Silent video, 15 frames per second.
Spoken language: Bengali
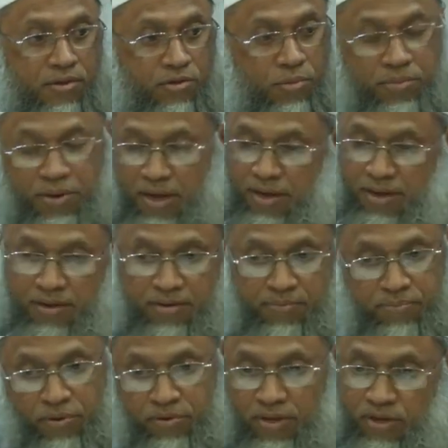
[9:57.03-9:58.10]
তোমরা
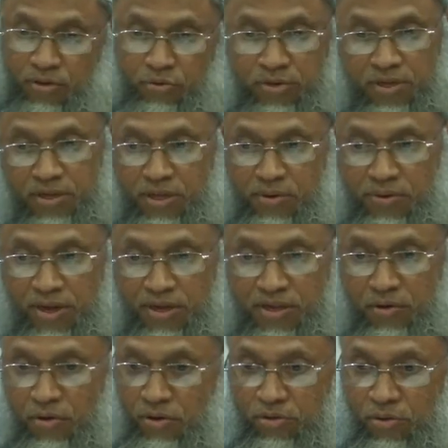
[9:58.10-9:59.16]
পর্দাকে উঠিয়ে দিও না কি
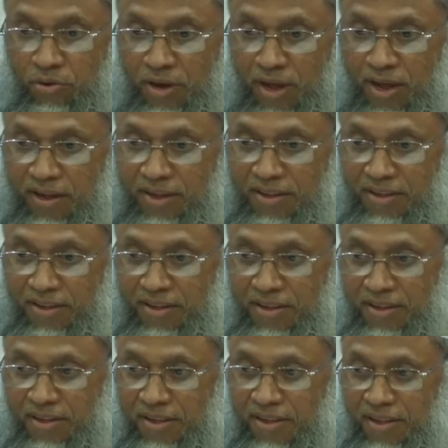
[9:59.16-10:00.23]
খতরনাক
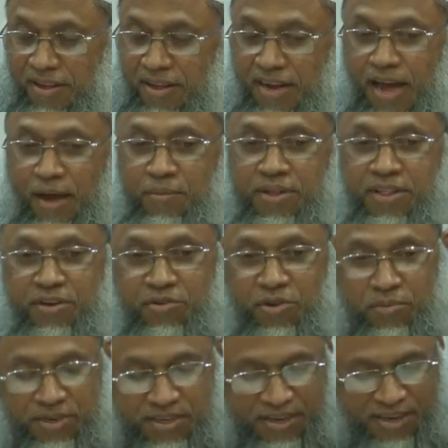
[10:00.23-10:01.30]
আমাদের
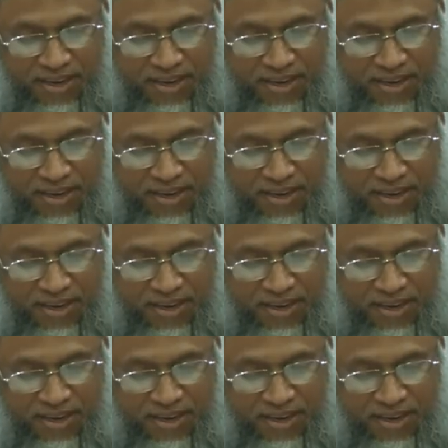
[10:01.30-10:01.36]
সমাজে